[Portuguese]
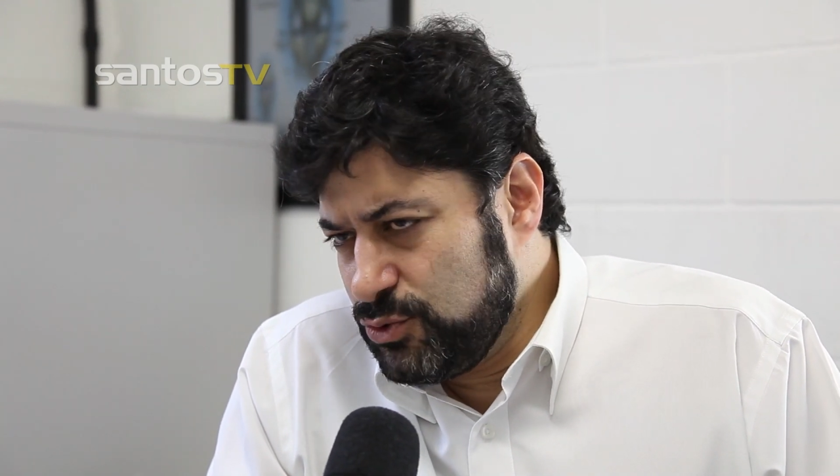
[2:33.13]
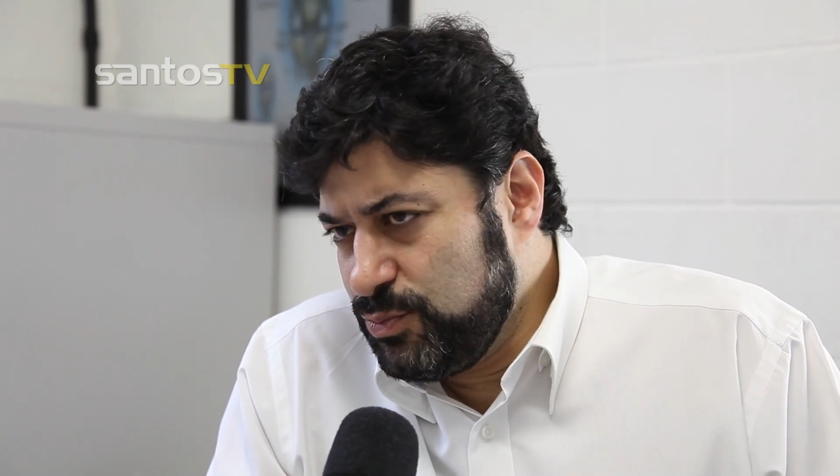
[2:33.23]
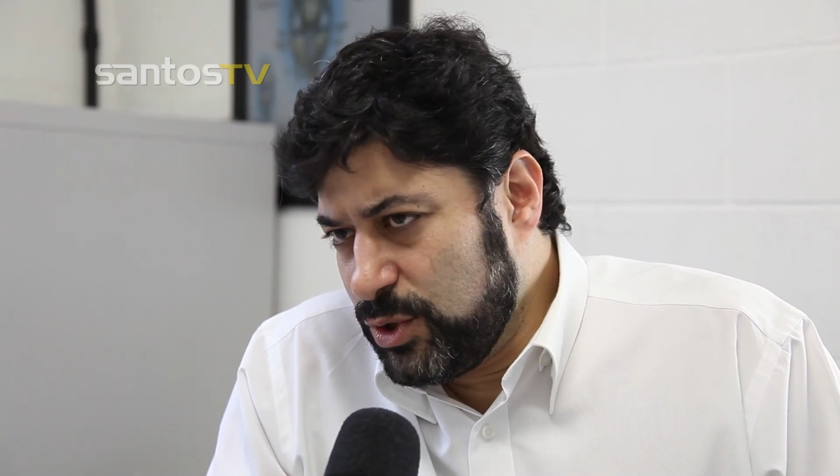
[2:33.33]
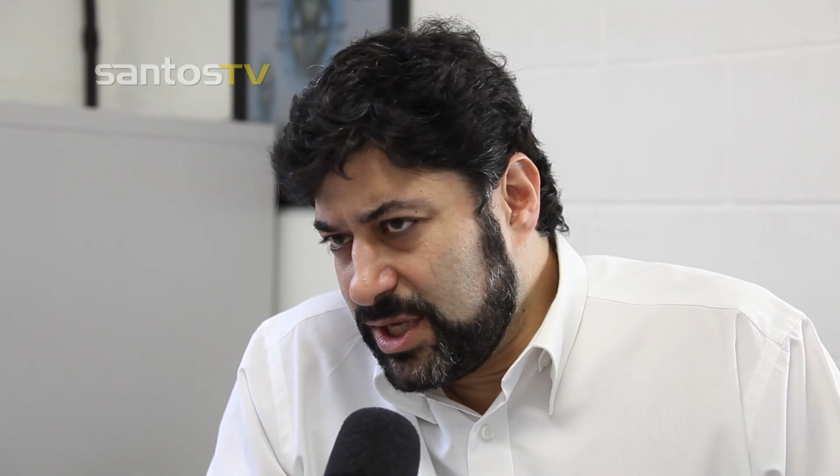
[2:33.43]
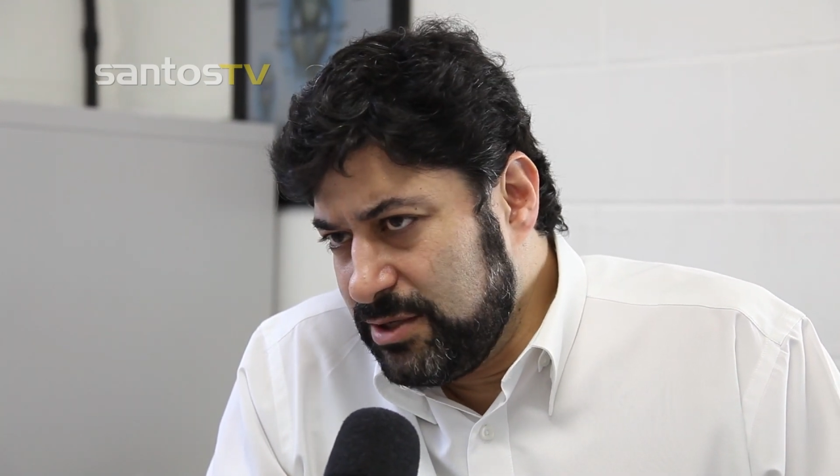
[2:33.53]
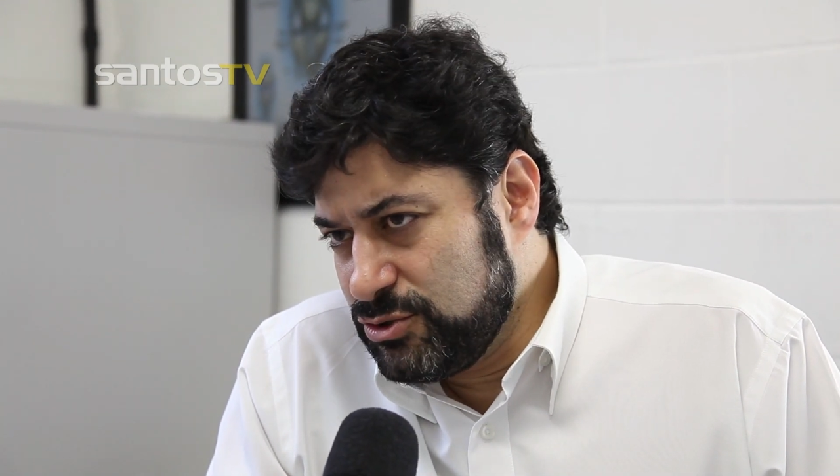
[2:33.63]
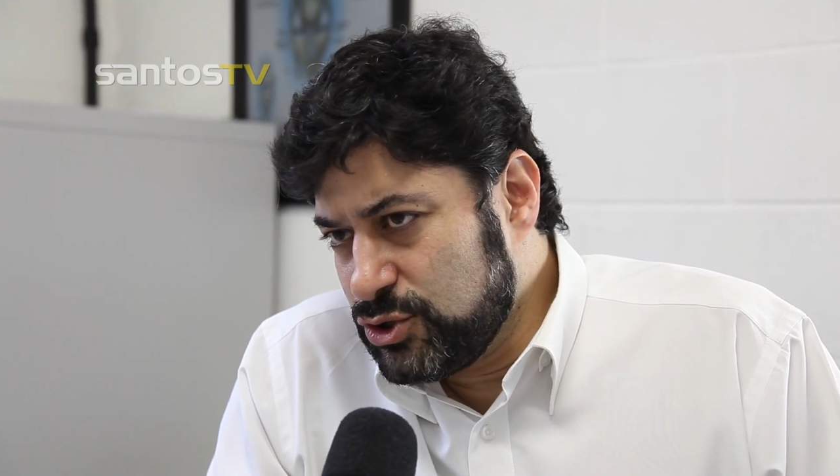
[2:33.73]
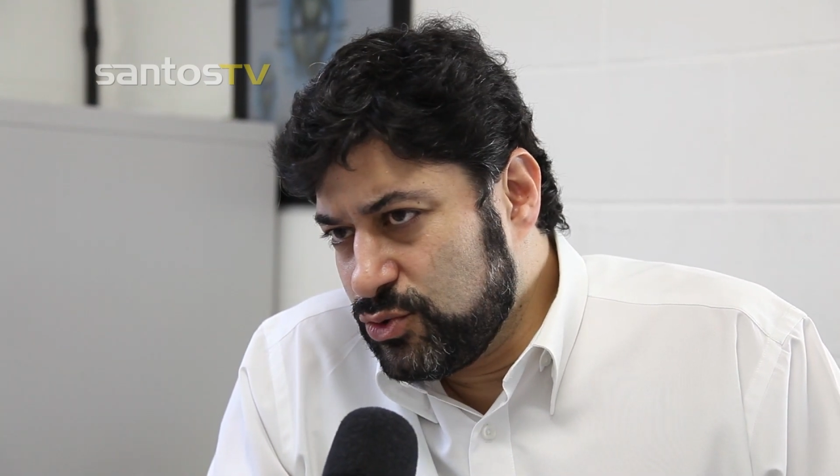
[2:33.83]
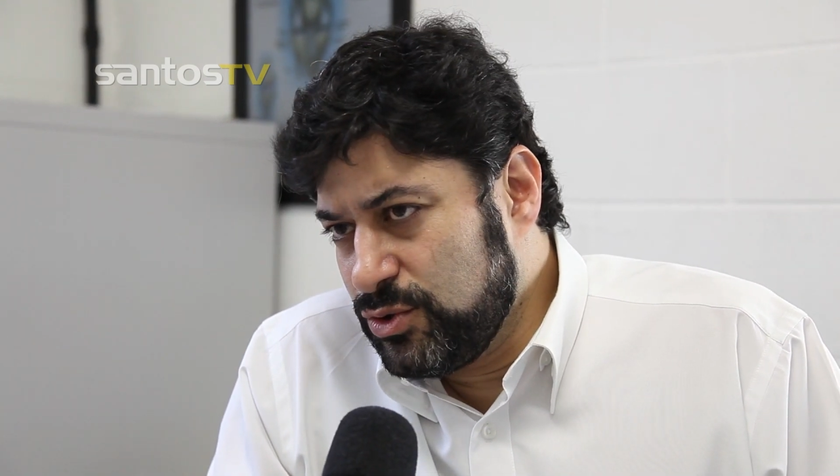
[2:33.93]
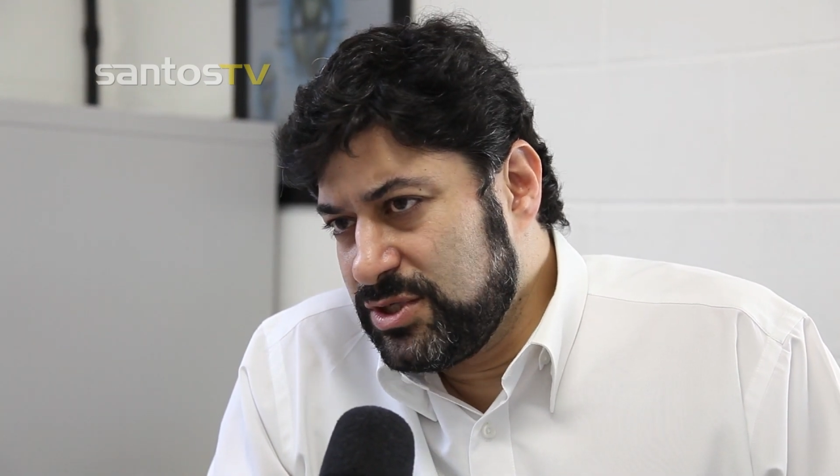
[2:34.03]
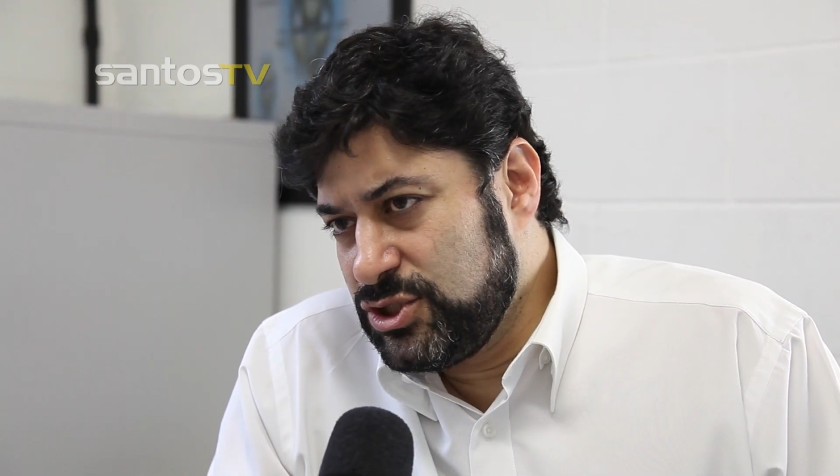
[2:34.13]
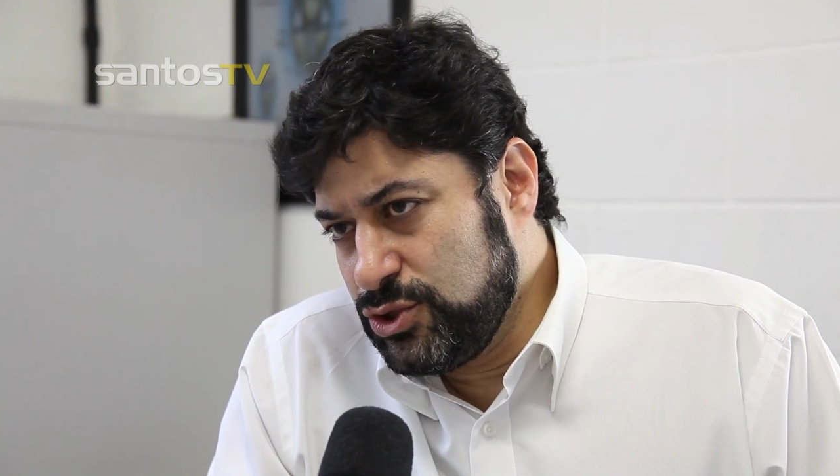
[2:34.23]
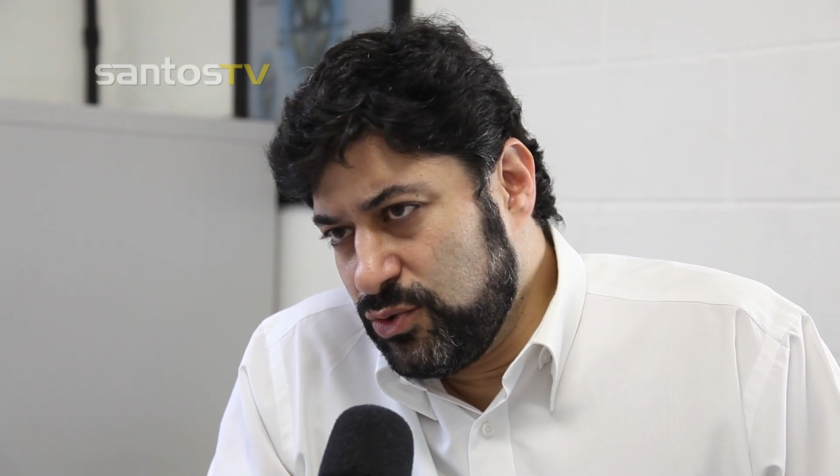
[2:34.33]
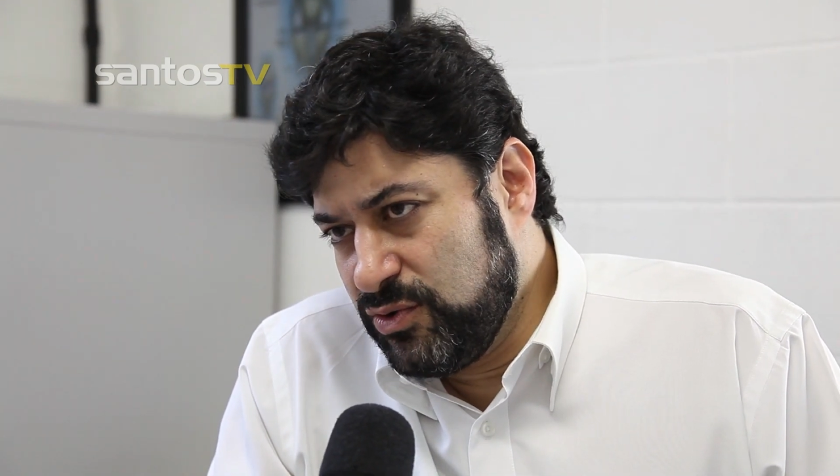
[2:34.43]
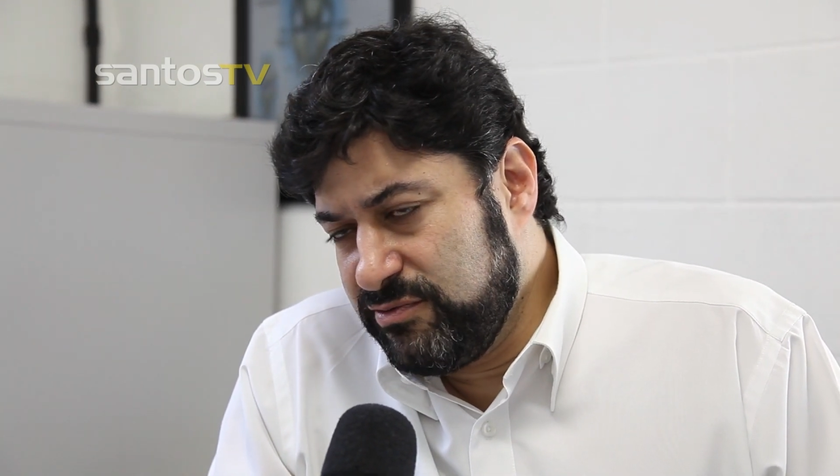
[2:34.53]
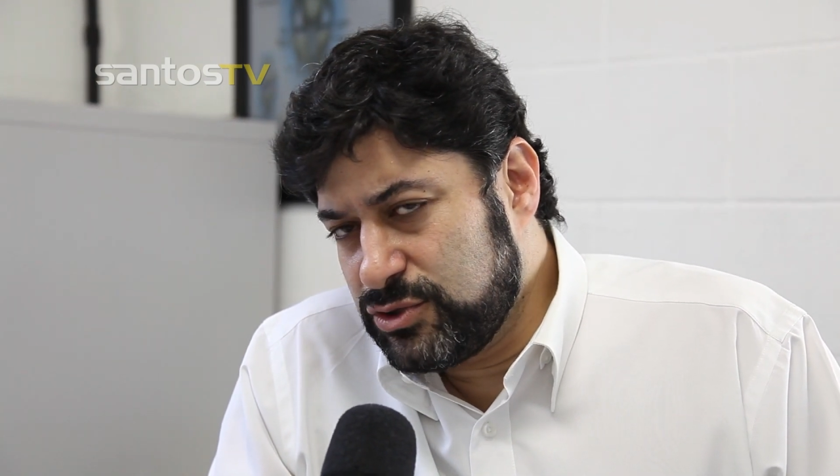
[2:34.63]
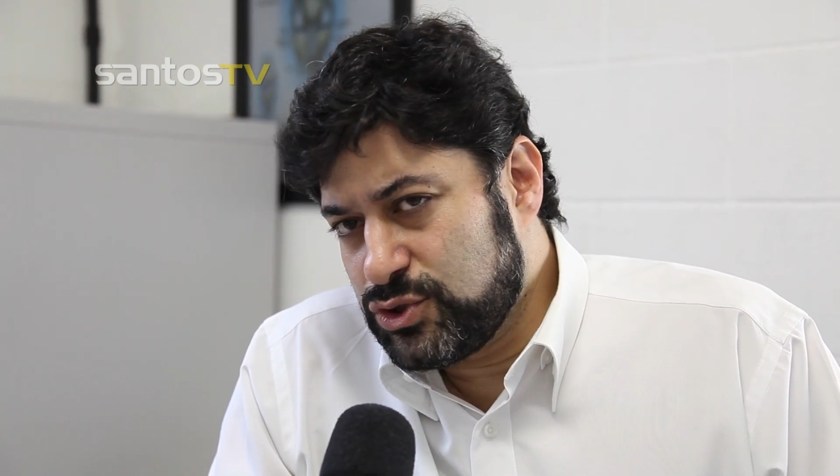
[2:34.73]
um pouquinho de dor de novo,